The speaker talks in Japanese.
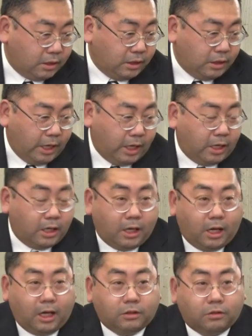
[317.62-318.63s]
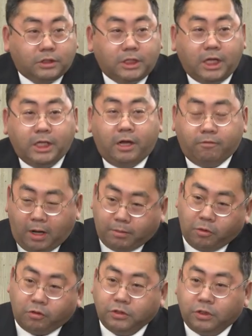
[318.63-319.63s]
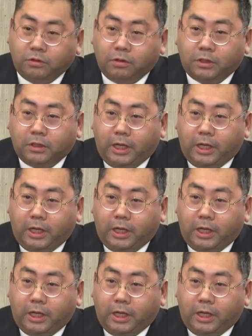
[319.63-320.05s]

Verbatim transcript: であのスウは木造の、